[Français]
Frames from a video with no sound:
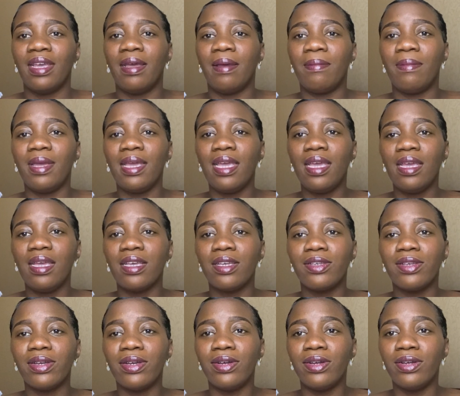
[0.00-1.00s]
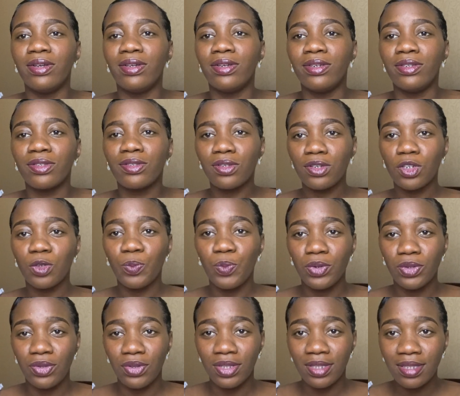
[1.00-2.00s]
Mais euh, ce que je peux
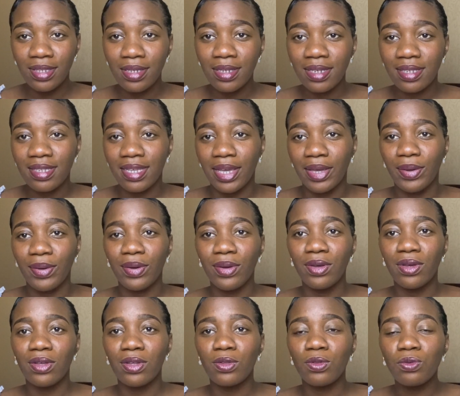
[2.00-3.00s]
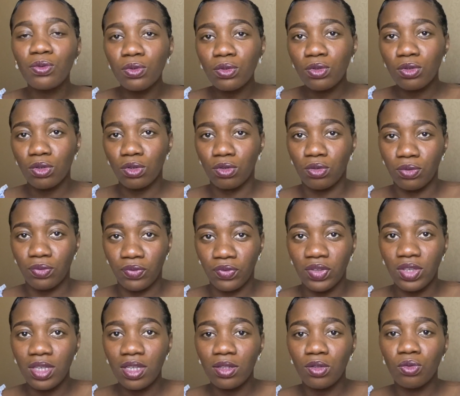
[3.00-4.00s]
te dire, c'est que tout ce que tu
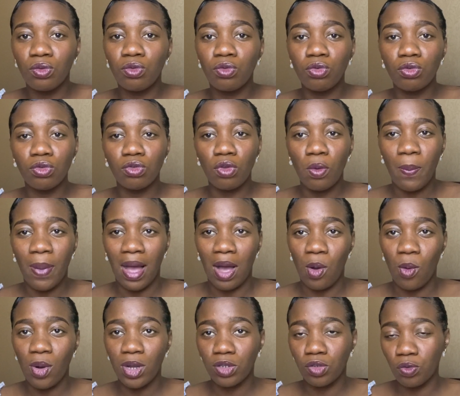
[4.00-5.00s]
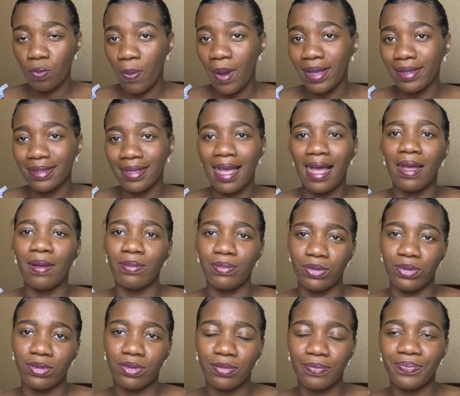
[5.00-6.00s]
vis, tout ce par quoi tu passes a un
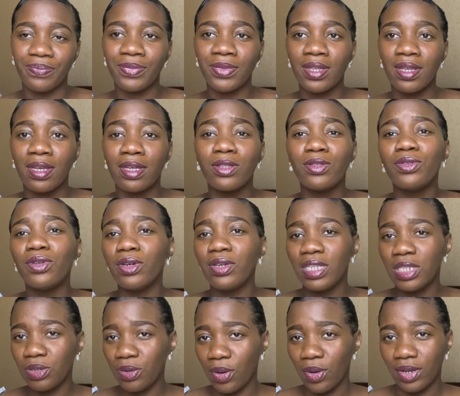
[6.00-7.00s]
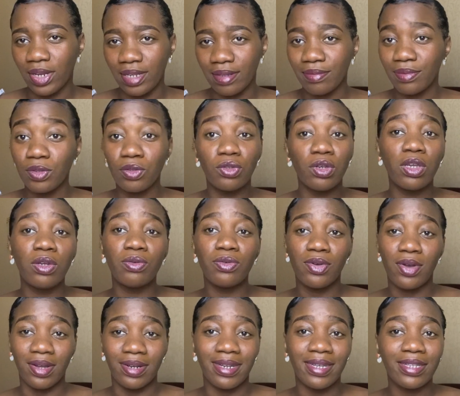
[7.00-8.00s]
but. Dieu, il te connaît. Dieu, il nous
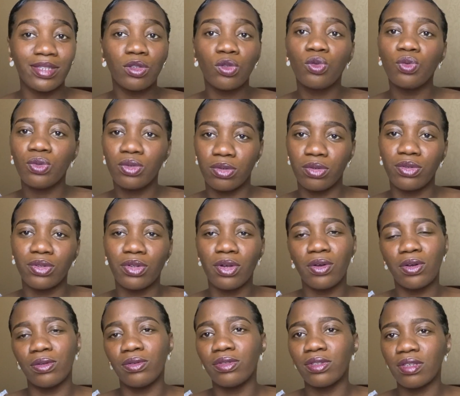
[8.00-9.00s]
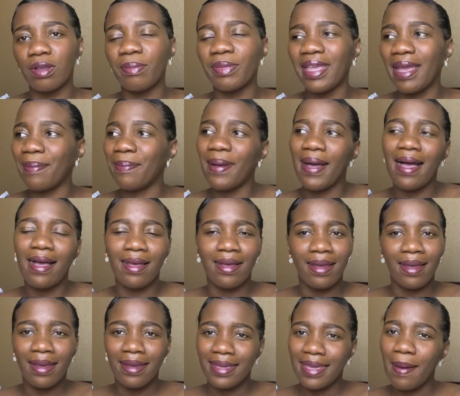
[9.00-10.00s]
connaît tous autant que nous sommes. Il n'y a, pas,
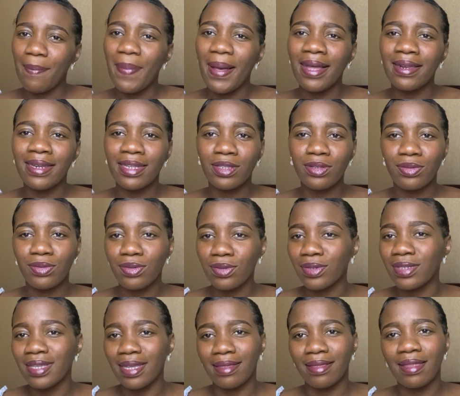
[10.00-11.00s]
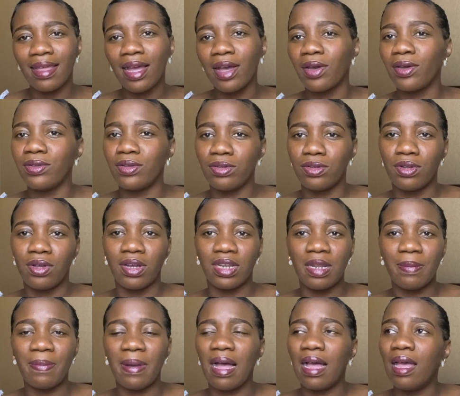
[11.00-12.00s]
a pas un être sur cette terre que Dieu ne
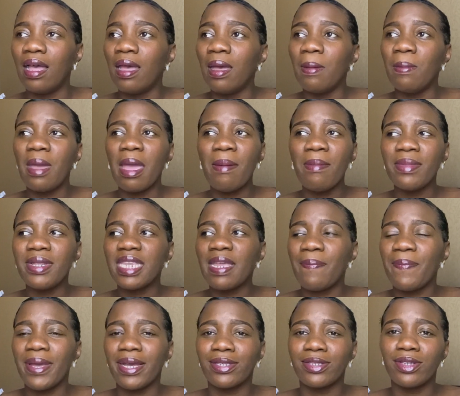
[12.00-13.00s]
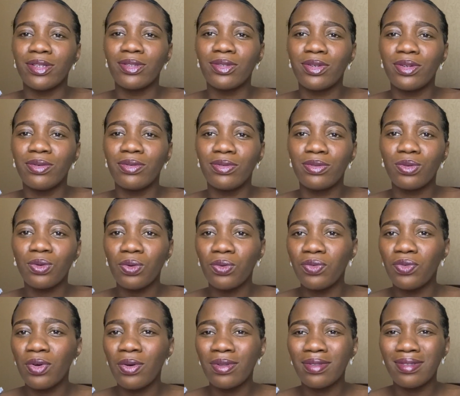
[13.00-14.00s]
connaît pas. Même des personnes que nous
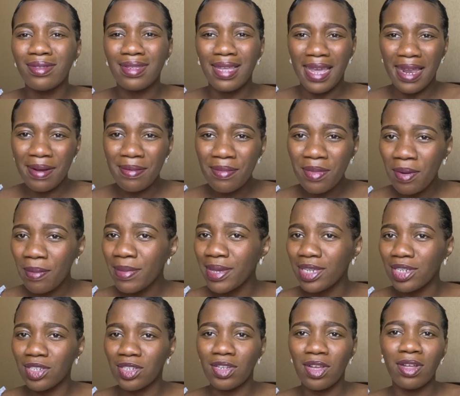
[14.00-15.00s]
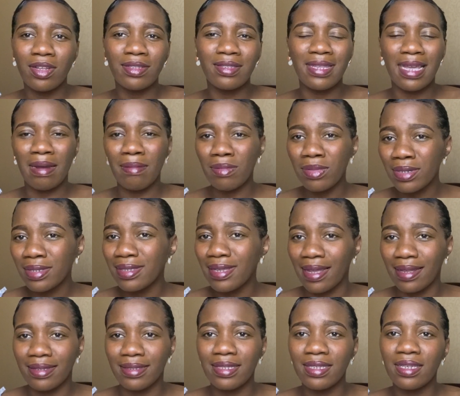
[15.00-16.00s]
trouvons tellement méchantes, tellement
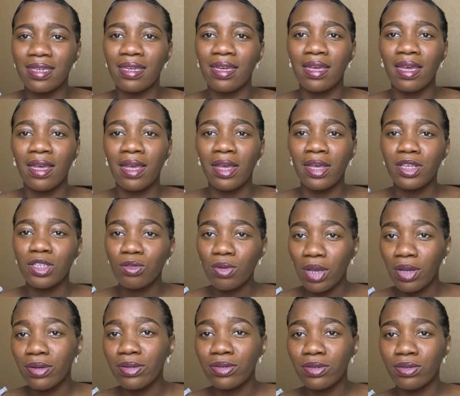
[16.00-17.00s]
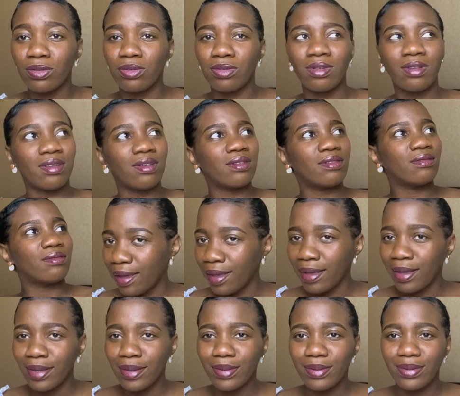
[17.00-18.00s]
sadiques, soyons-en sûrs.
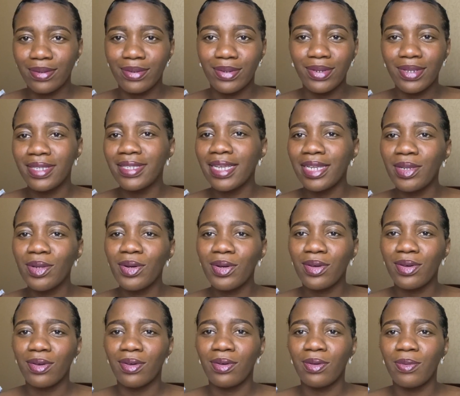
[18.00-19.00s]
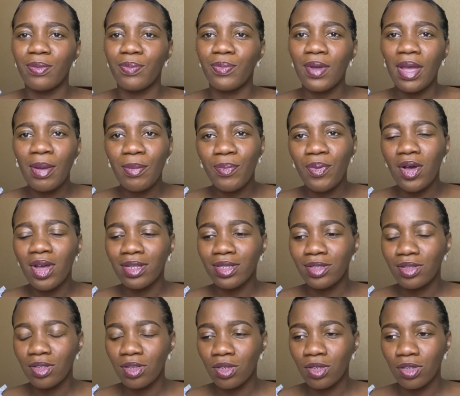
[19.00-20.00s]
Je disais donc peu importe
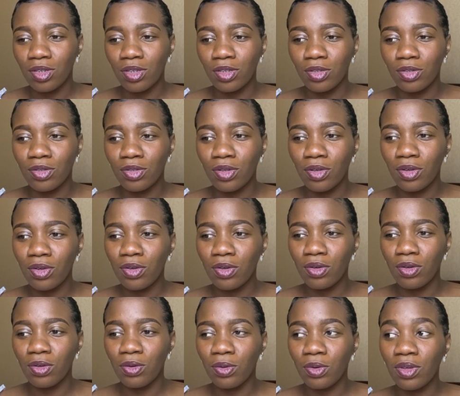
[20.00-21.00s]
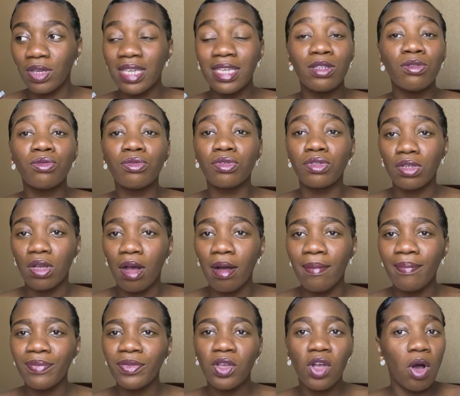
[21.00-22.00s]
ce que, qui nous
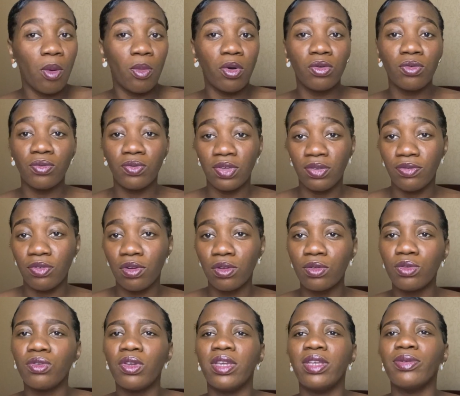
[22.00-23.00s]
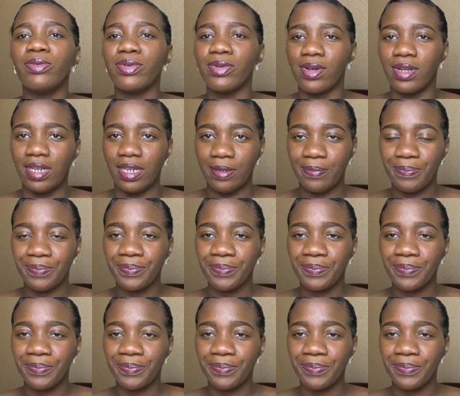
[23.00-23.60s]
sommes, comment nous vivons, Dieu, il nous connaît.